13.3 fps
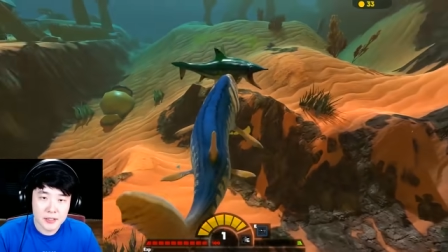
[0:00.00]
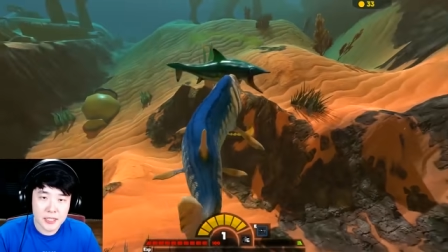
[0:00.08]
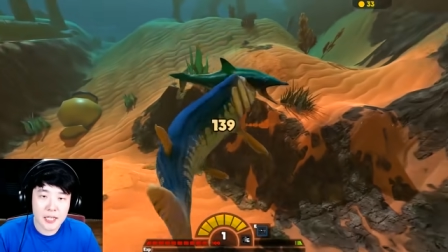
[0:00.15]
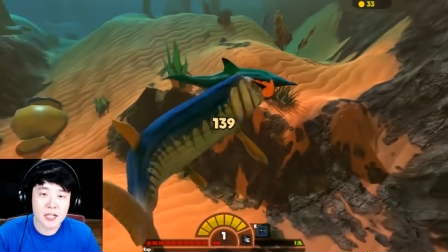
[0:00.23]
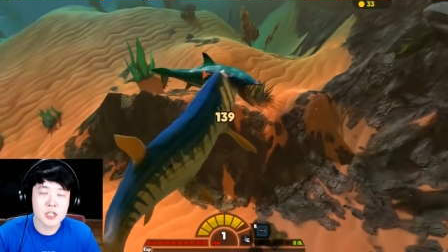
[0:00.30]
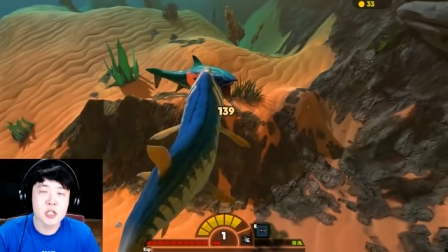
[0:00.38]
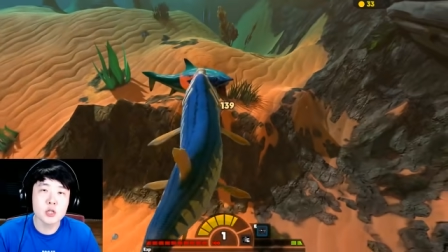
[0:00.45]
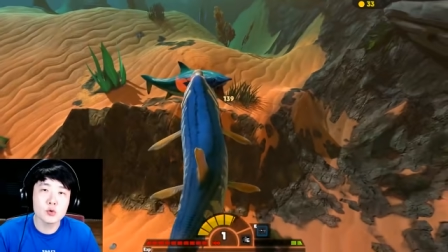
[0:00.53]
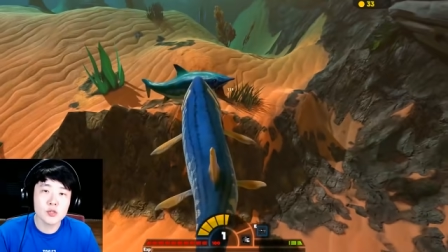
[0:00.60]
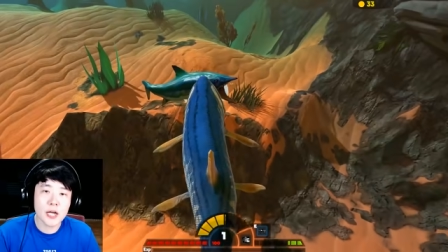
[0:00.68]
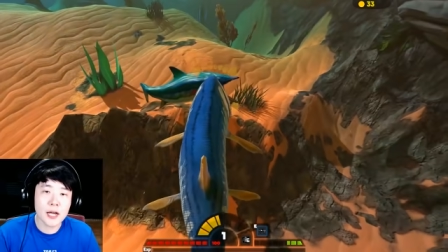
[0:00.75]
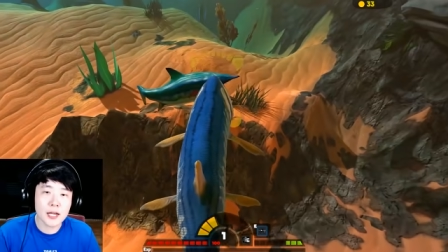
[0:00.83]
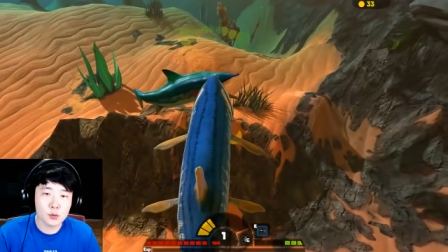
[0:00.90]
제가
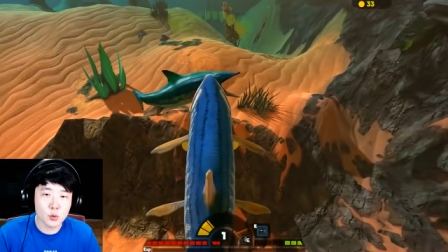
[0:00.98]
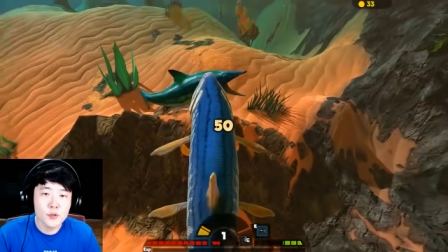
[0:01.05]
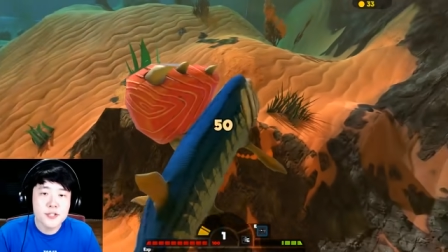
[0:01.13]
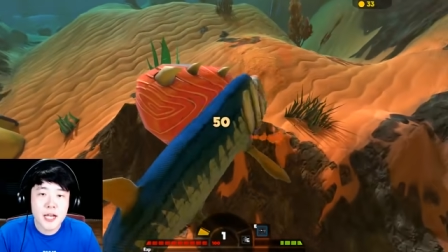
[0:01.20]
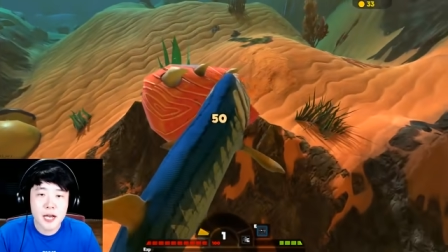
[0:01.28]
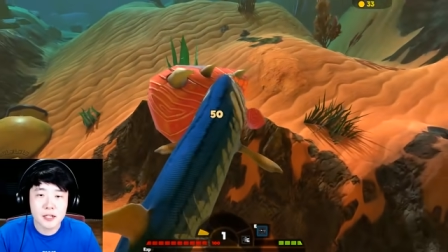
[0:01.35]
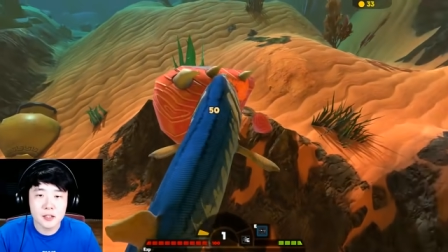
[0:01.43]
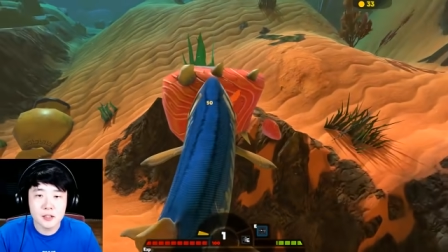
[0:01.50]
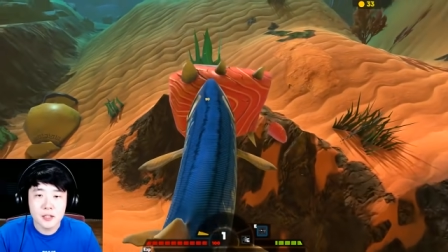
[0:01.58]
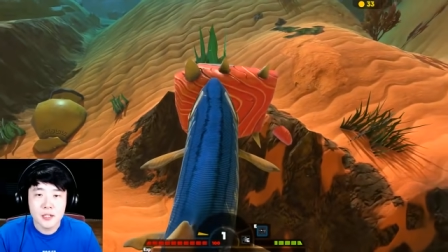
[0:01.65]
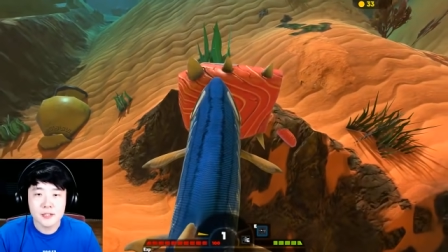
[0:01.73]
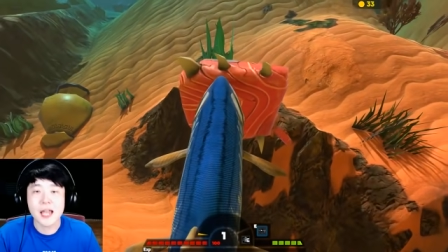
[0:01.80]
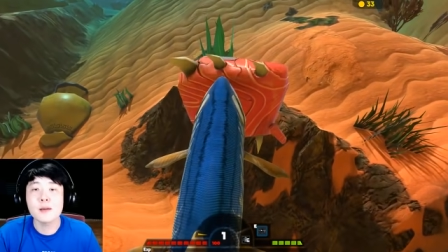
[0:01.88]
지구상에 존재하는
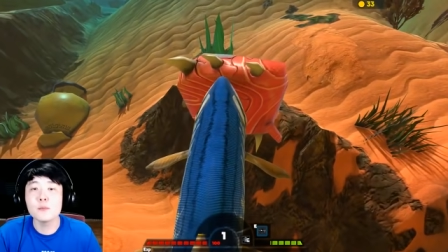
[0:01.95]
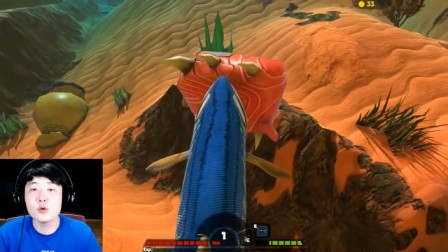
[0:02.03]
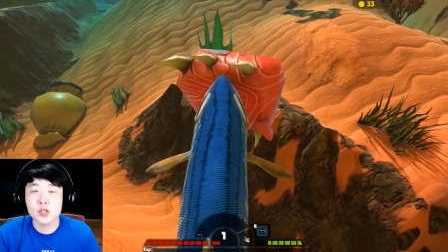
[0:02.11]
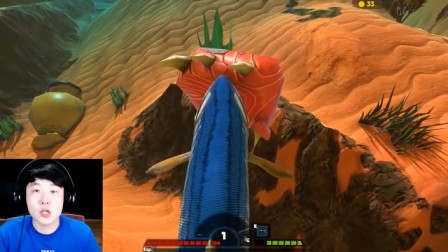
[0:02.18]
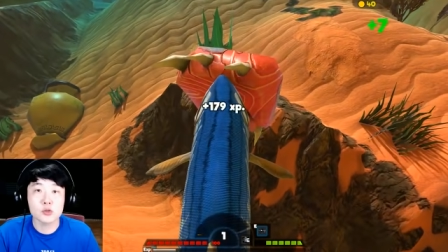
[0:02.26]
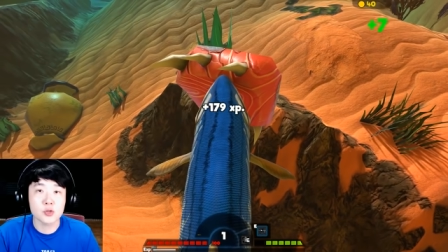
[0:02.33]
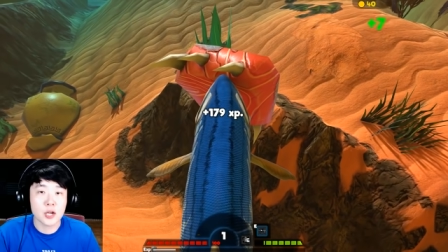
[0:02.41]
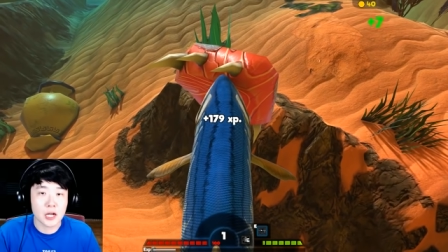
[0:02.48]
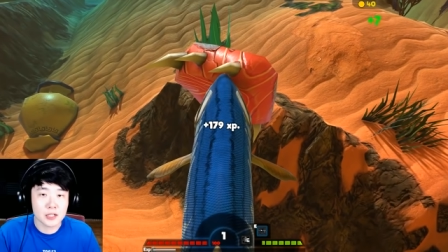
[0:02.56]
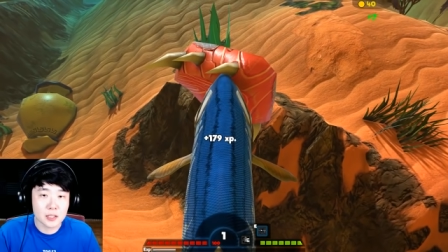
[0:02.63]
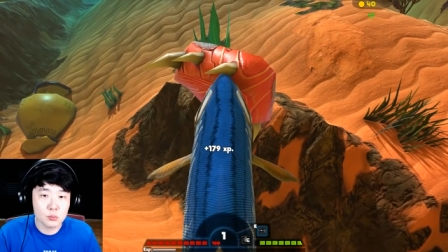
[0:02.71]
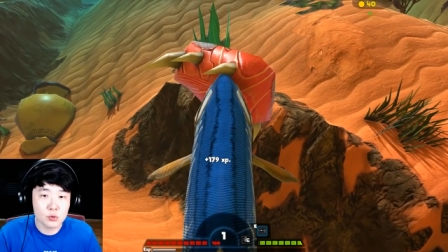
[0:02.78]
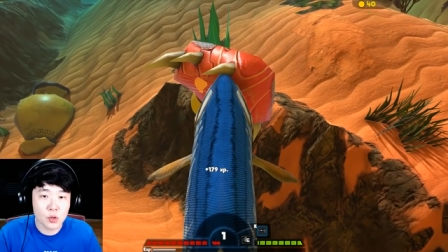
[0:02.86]
생물체 중에
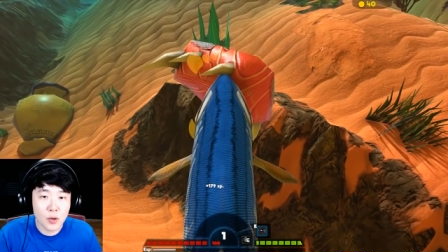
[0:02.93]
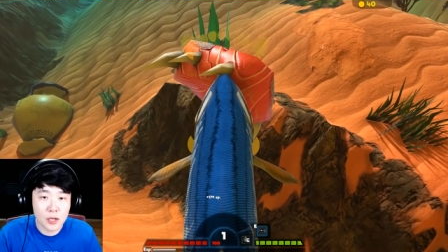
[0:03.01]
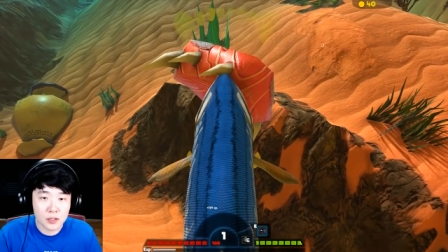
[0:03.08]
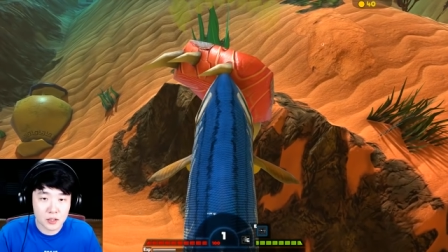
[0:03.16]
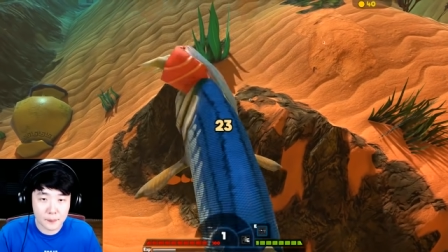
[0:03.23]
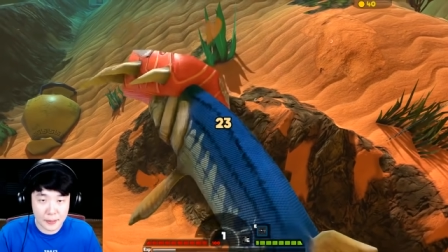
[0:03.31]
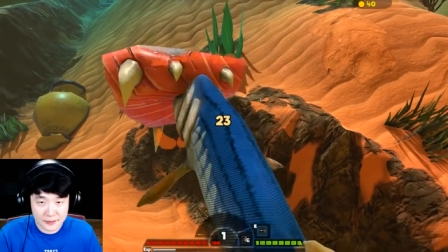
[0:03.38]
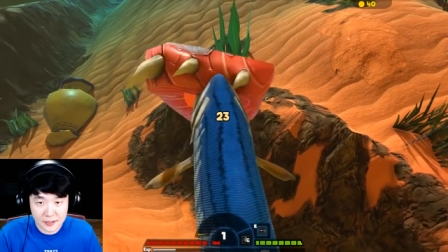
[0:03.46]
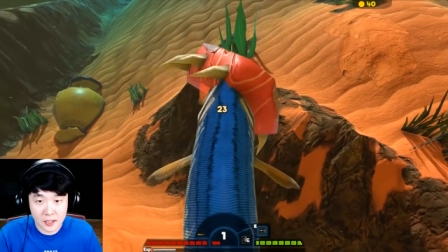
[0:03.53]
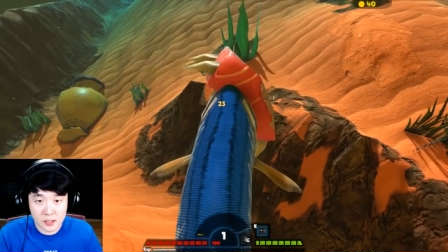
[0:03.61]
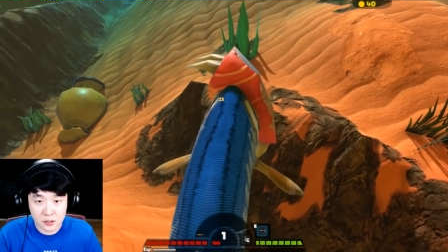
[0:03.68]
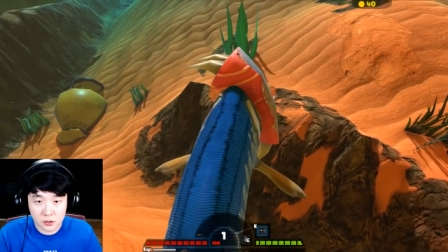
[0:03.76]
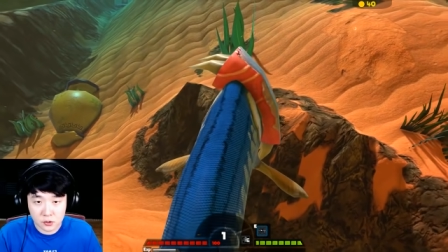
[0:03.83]
가장 무서워하는 게
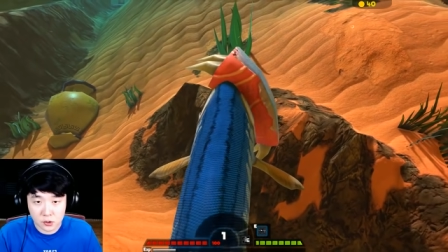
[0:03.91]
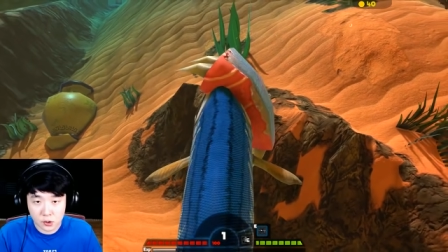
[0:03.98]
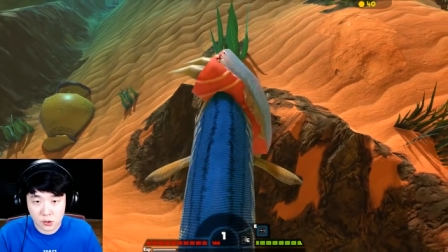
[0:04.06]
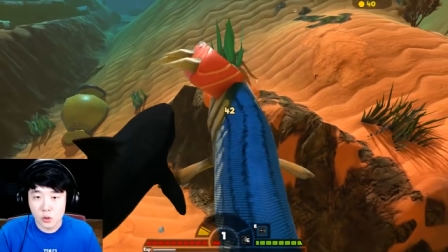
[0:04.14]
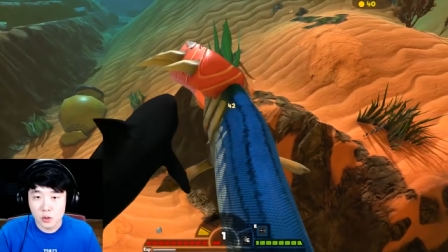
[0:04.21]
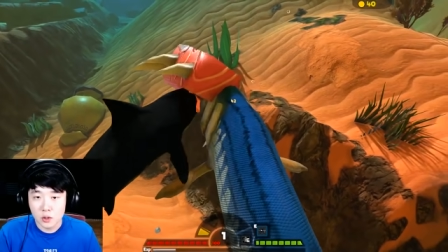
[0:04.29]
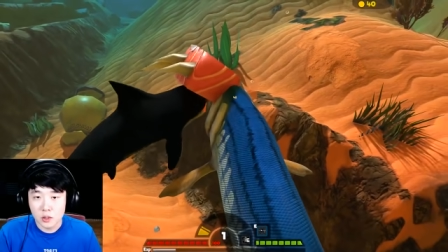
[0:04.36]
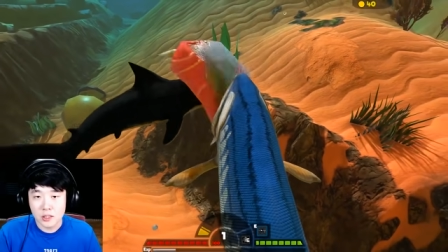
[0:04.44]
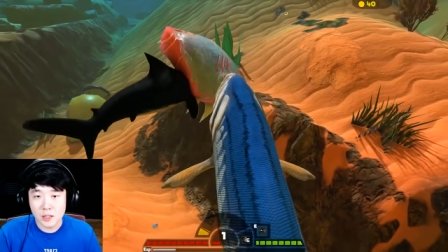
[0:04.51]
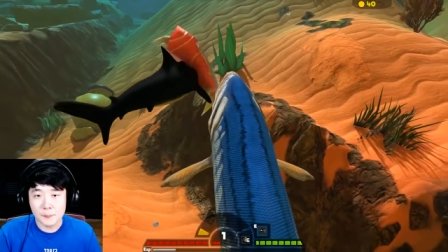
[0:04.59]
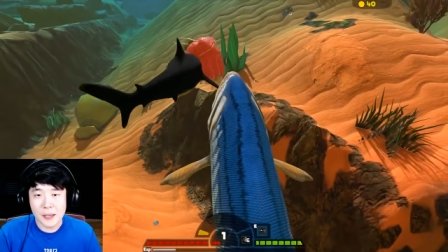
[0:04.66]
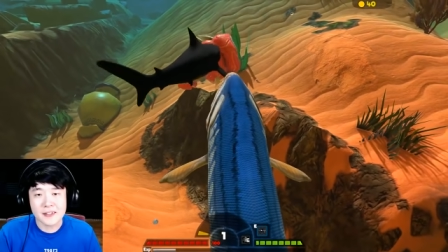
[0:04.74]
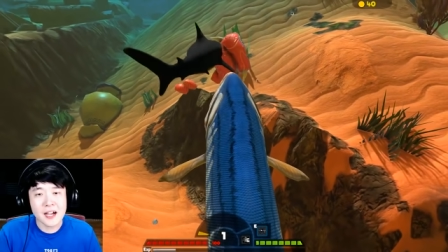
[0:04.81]
백상아리거든요. 나
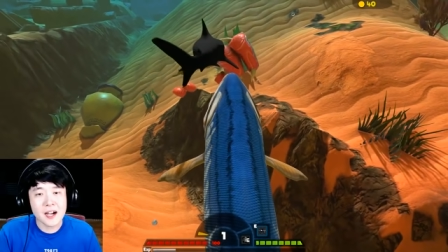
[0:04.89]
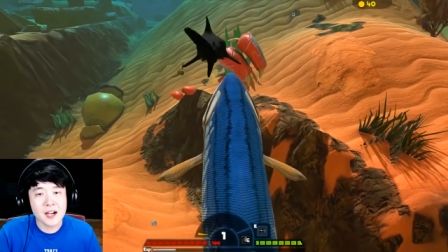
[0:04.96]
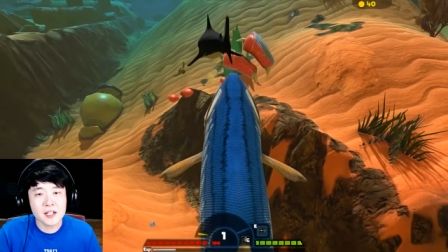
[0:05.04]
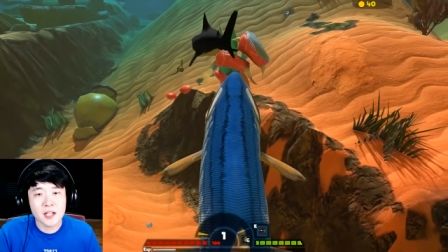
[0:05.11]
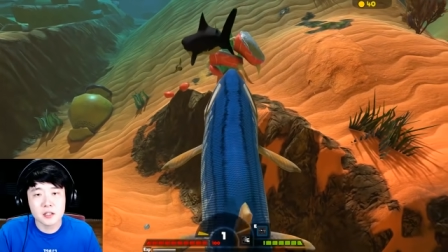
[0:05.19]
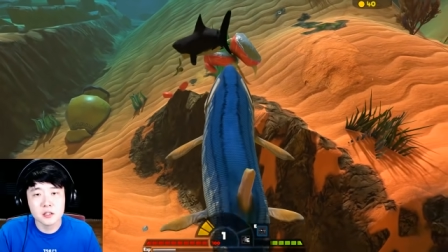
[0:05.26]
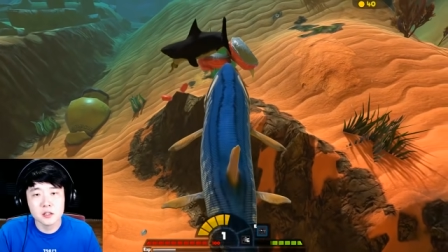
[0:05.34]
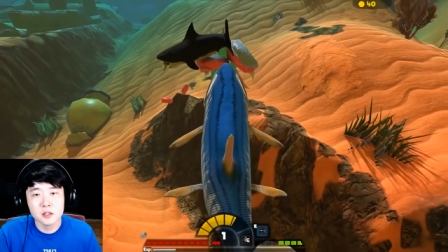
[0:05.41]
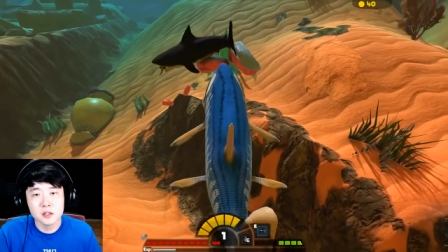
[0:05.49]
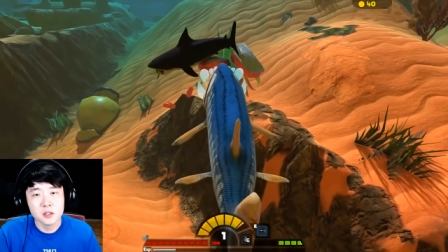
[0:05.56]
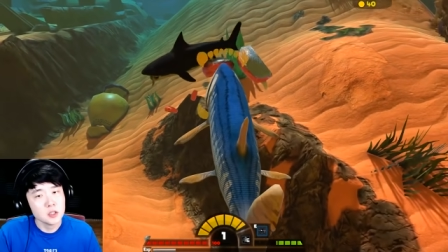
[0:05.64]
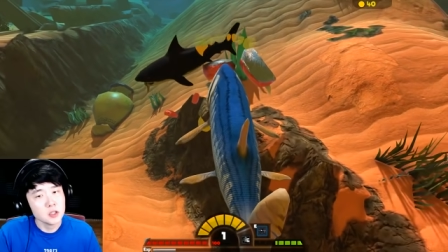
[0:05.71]
백상아리의 그